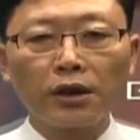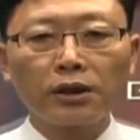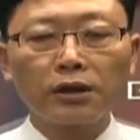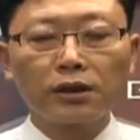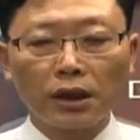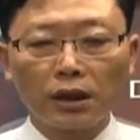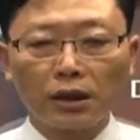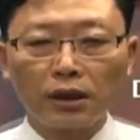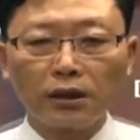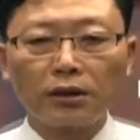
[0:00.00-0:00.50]

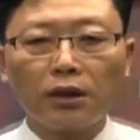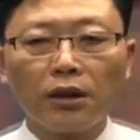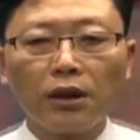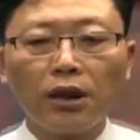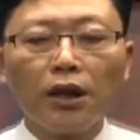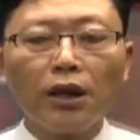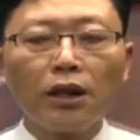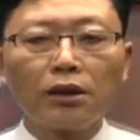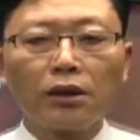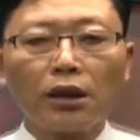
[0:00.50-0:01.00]
자, 그래서
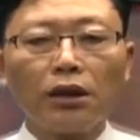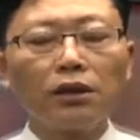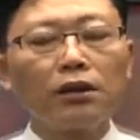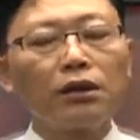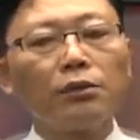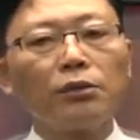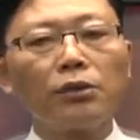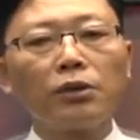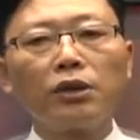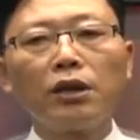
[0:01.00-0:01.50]
데이터
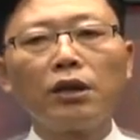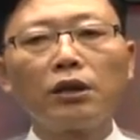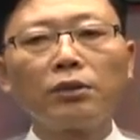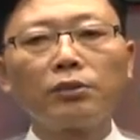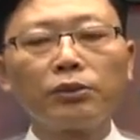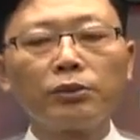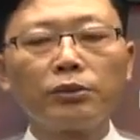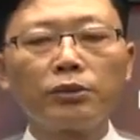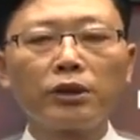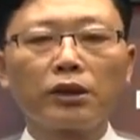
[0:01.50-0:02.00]
모델링
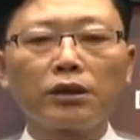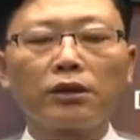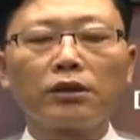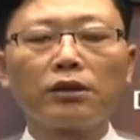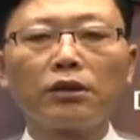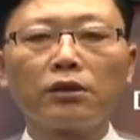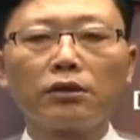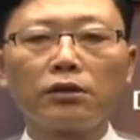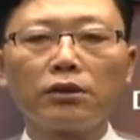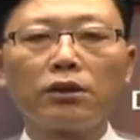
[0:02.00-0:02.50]
부분 같은
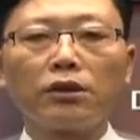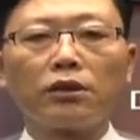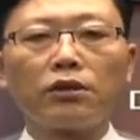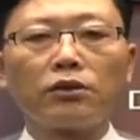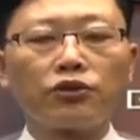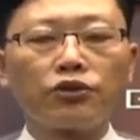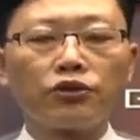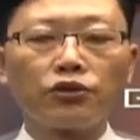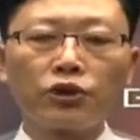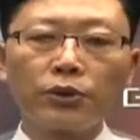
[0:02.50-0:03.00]
경우는
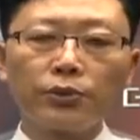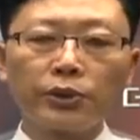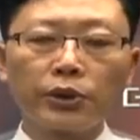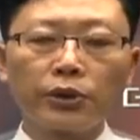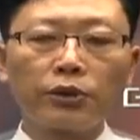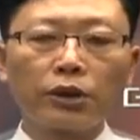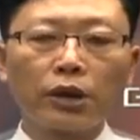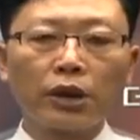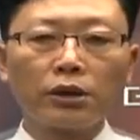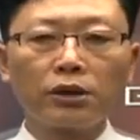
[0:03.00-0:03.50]

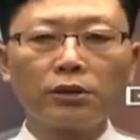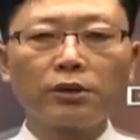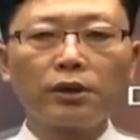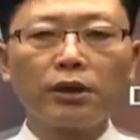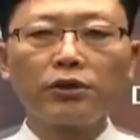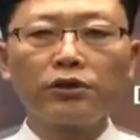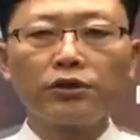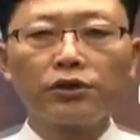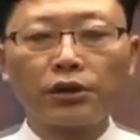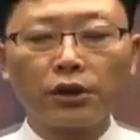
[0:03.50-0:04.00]
중점적으로 학습을
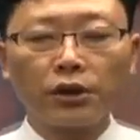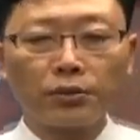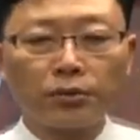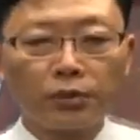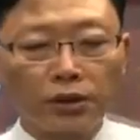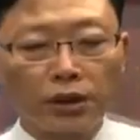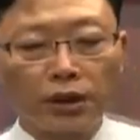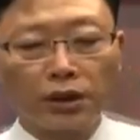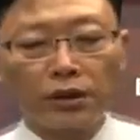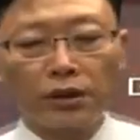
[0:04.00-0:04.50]
해주시기를 부탁을